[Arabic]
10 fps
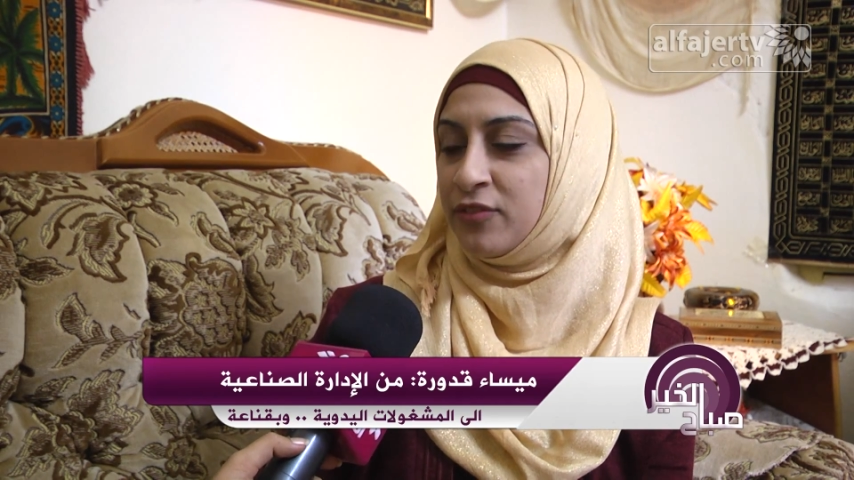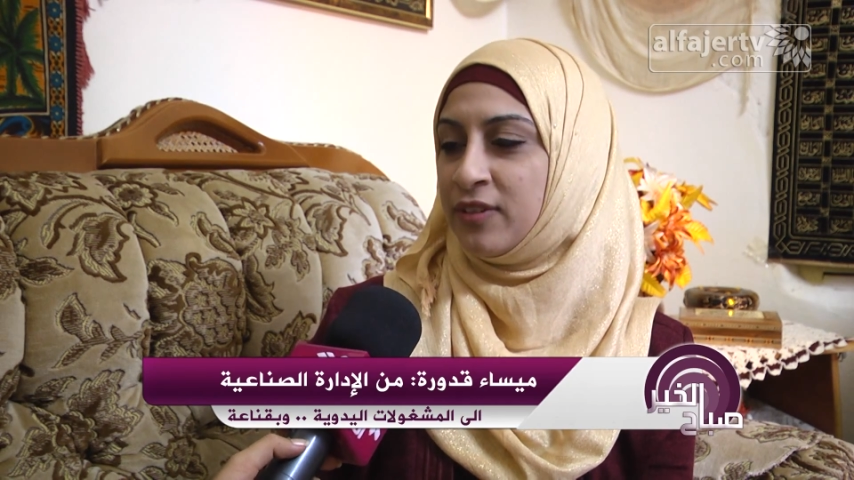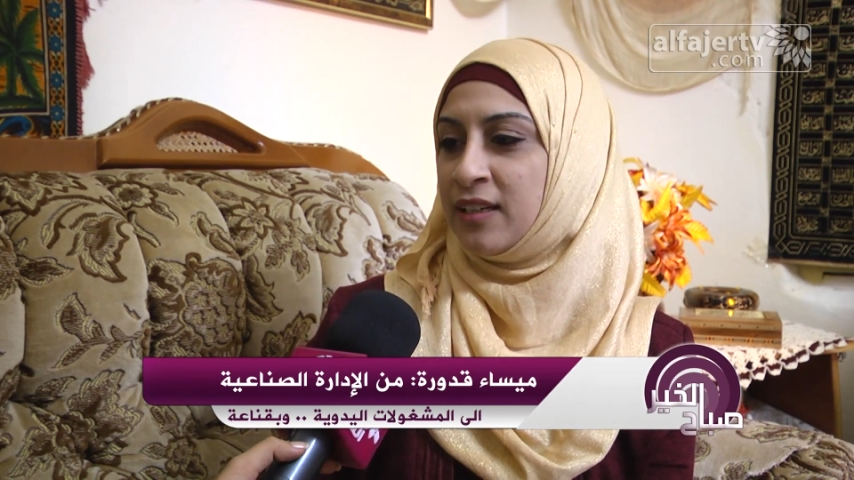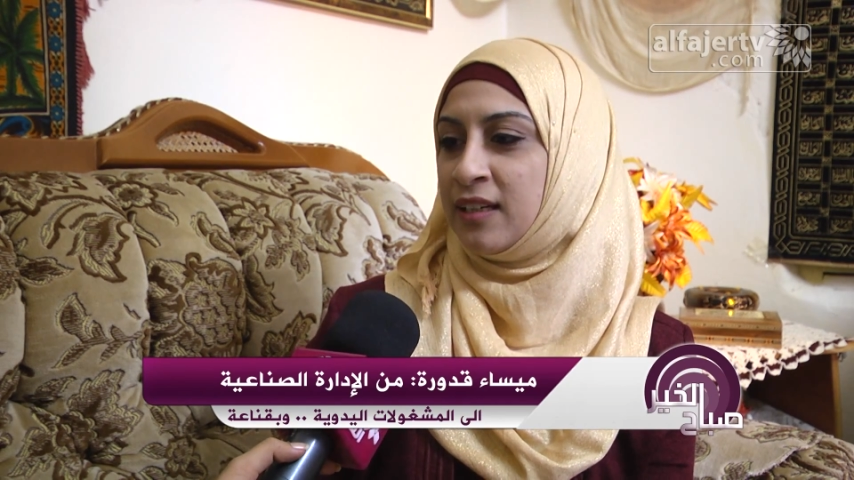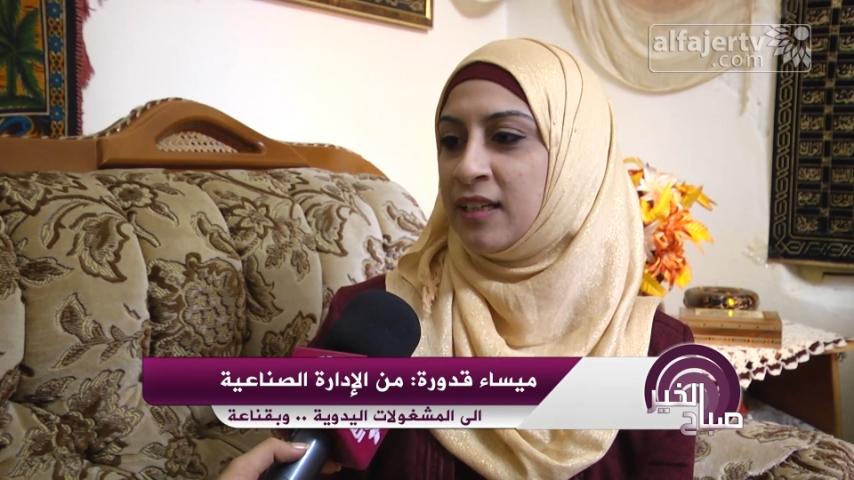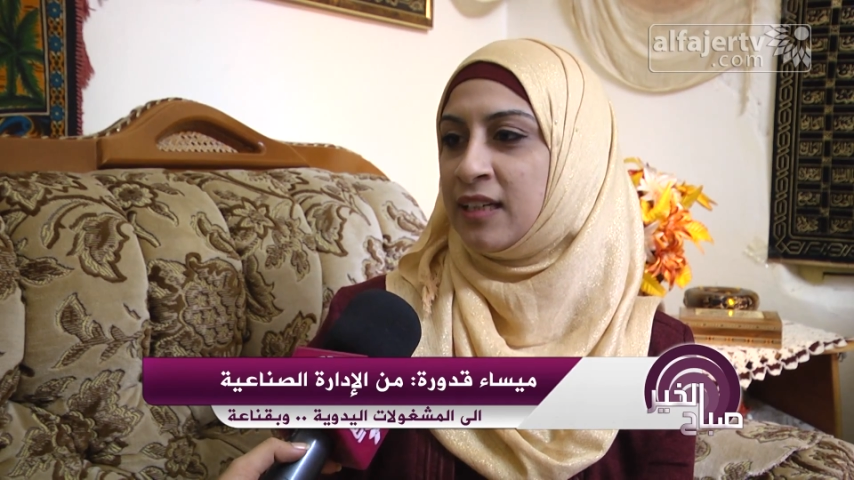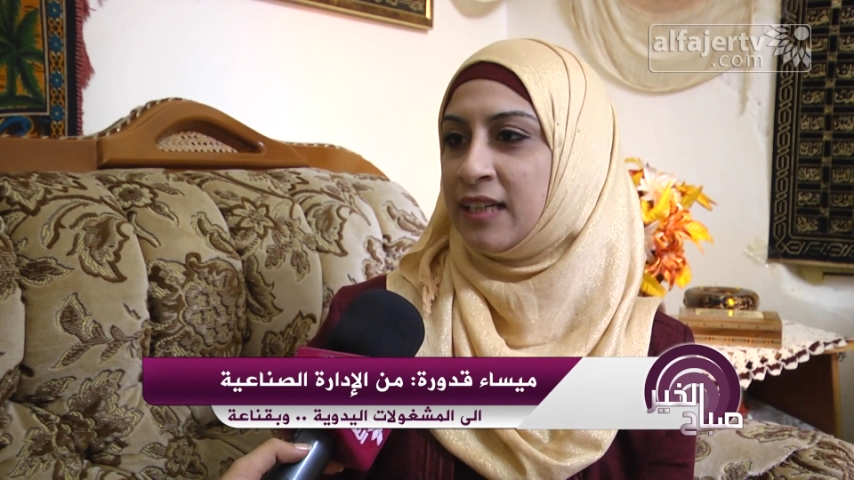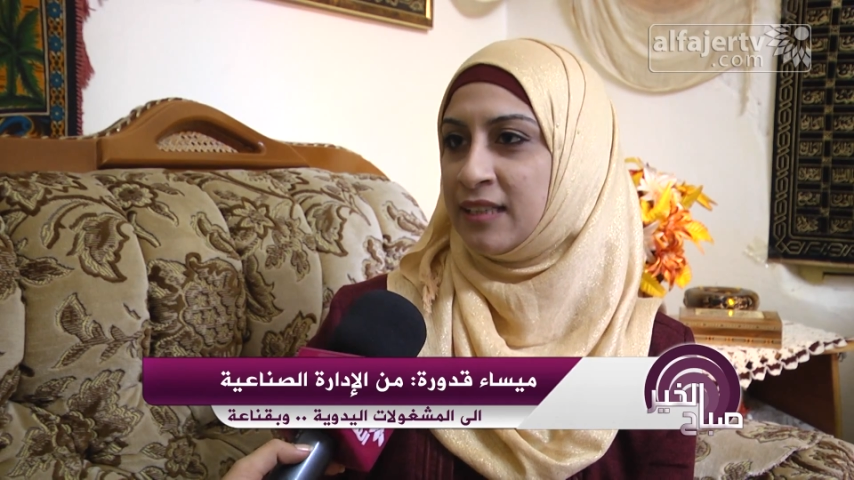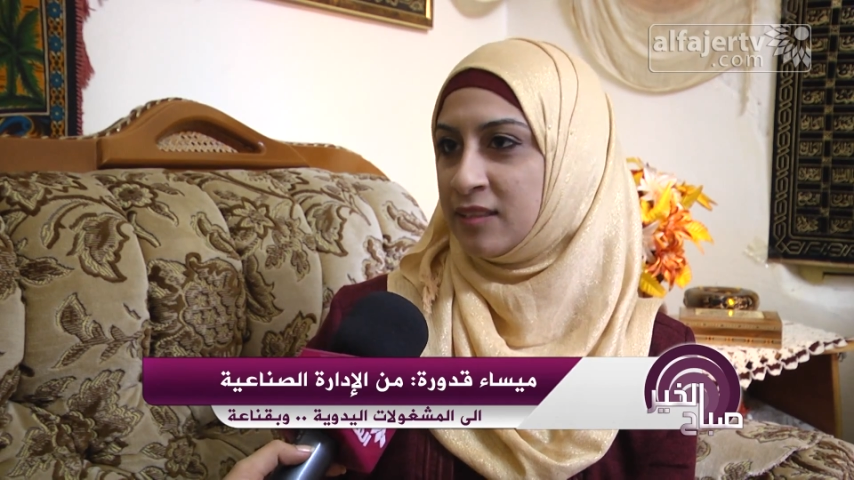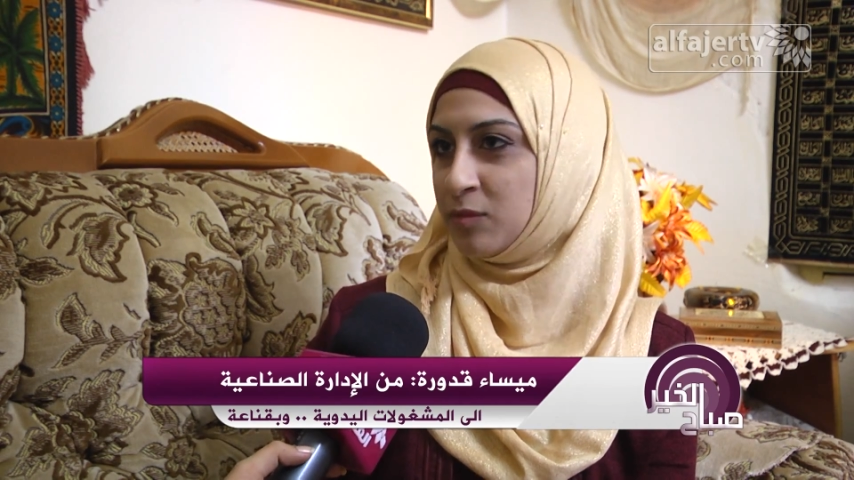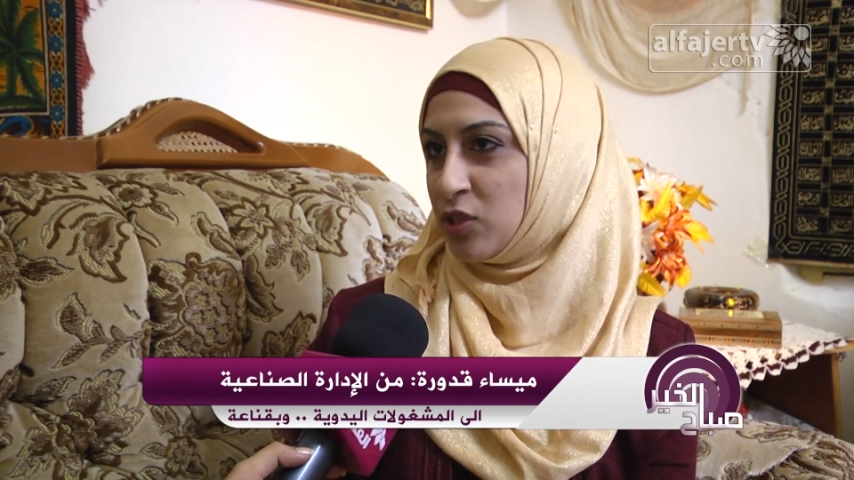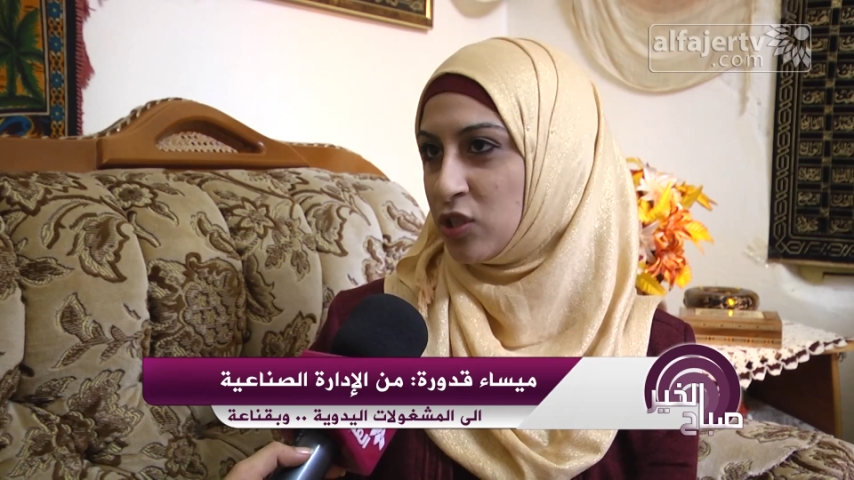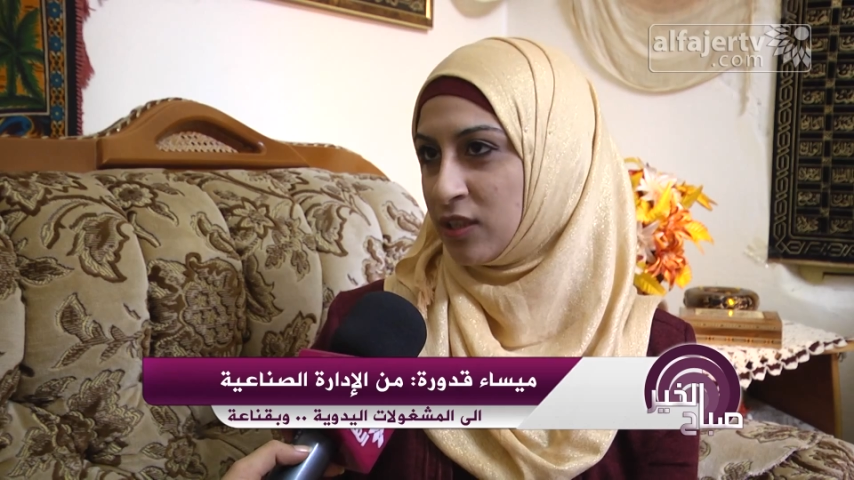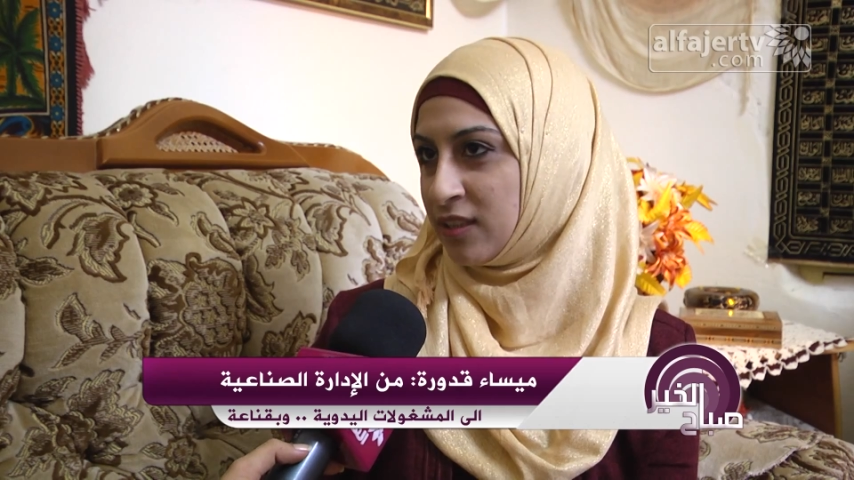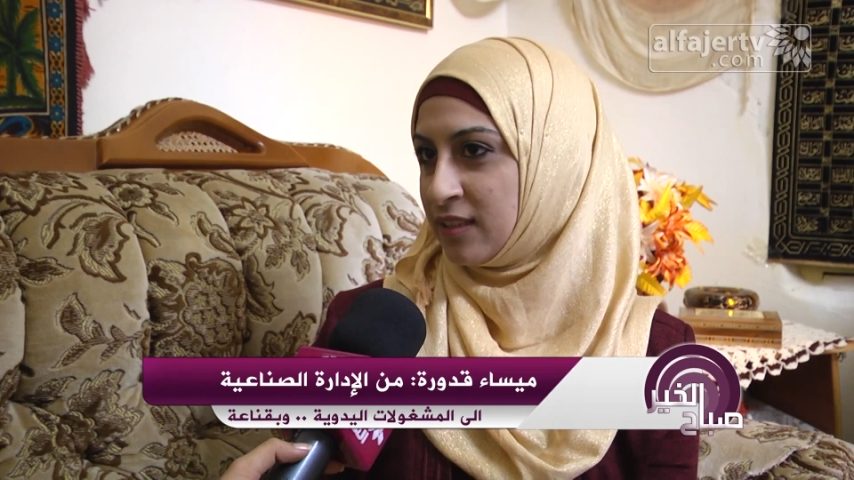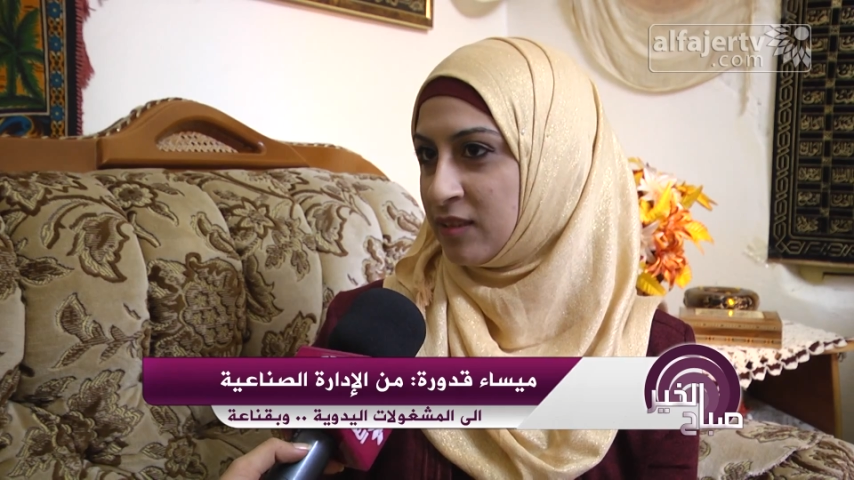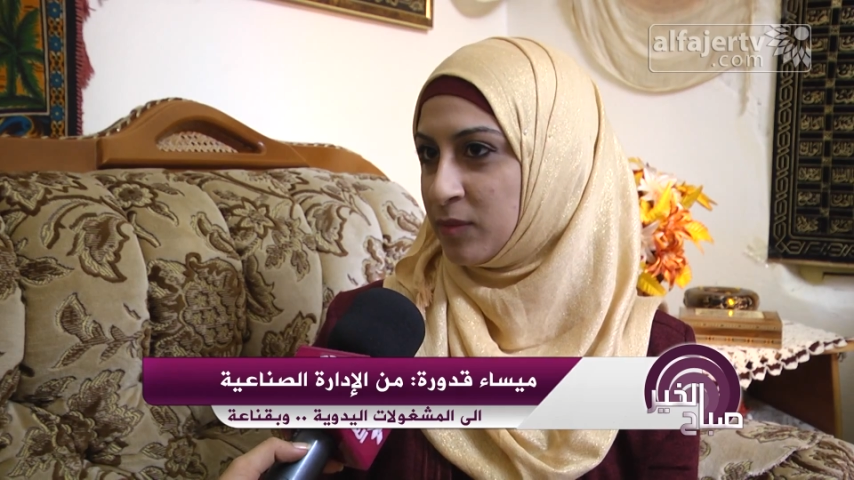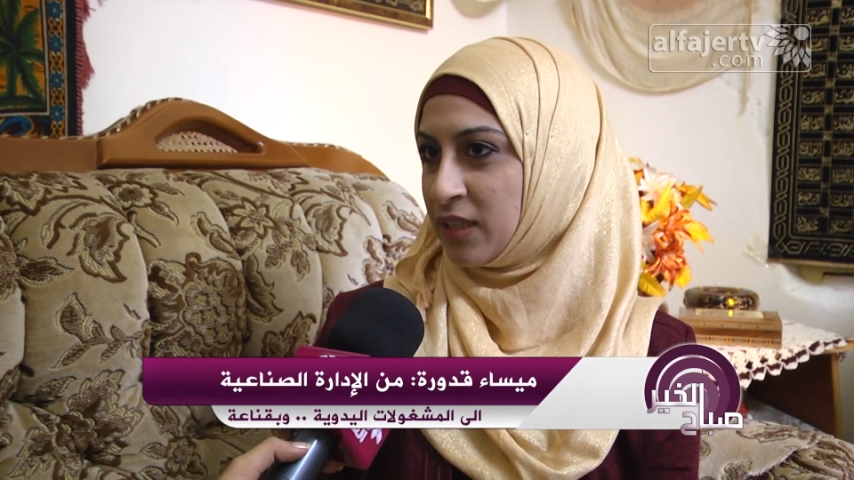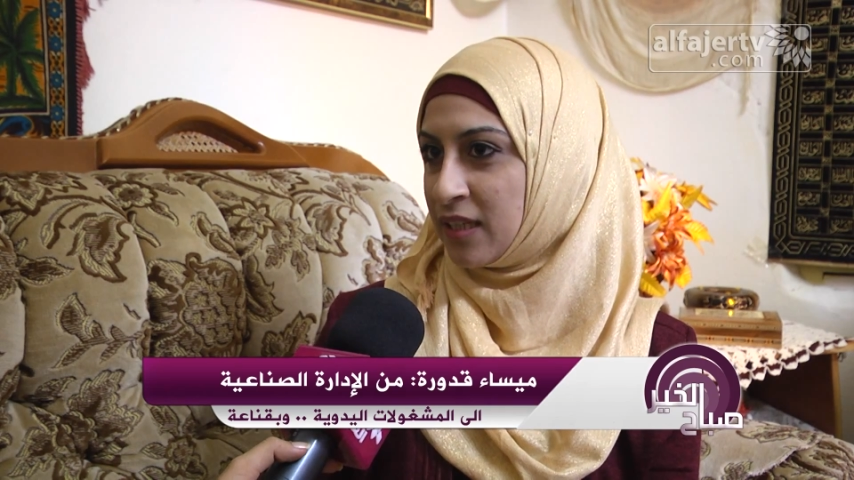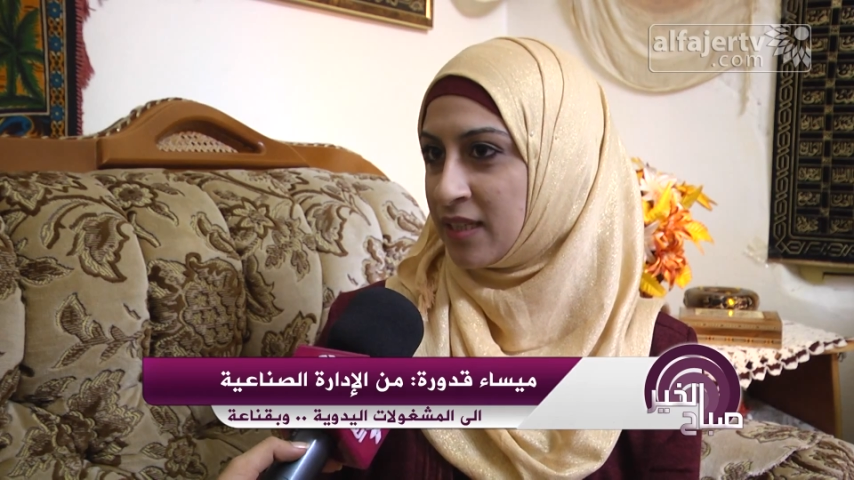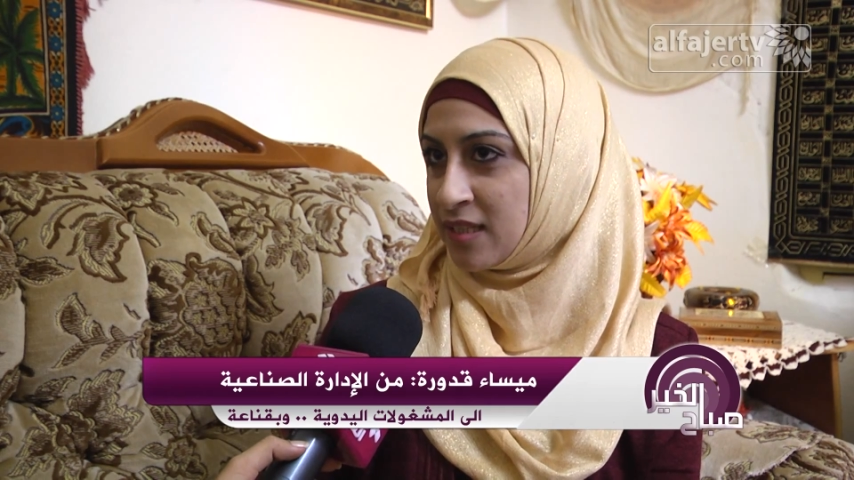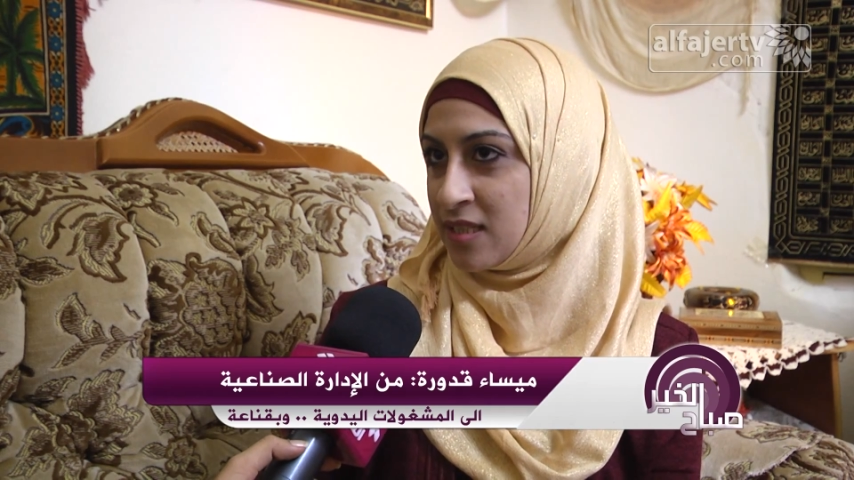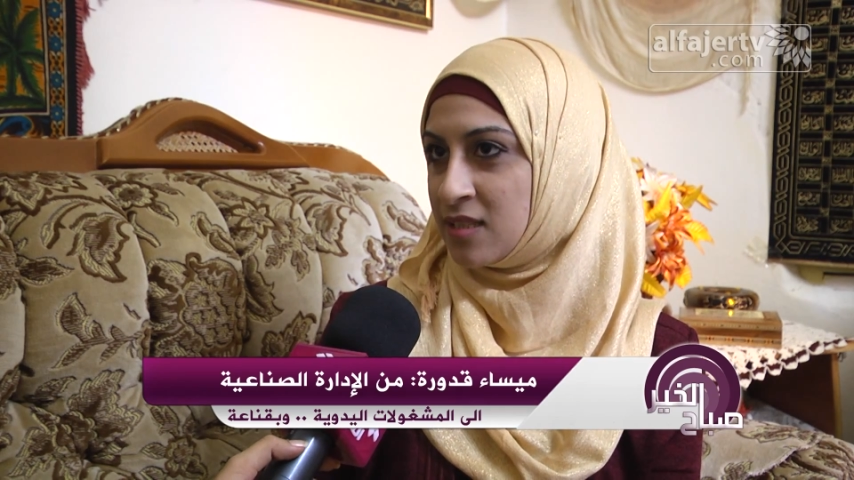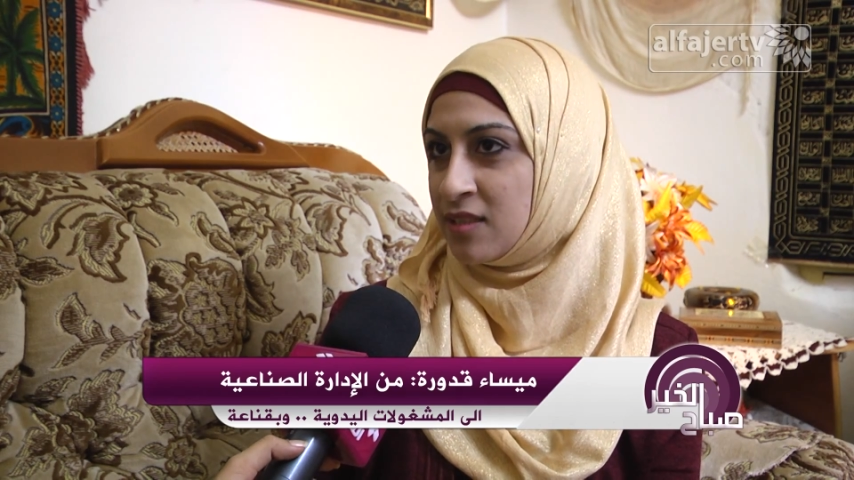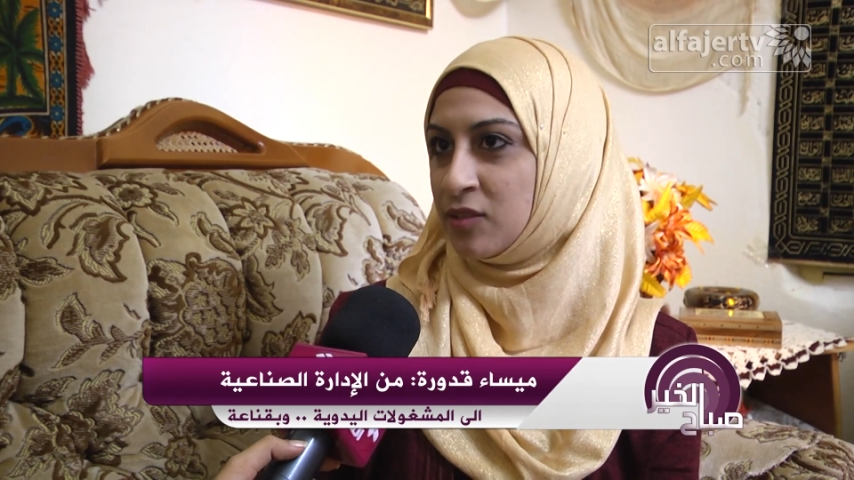فخالتي بتشتغل بالخرز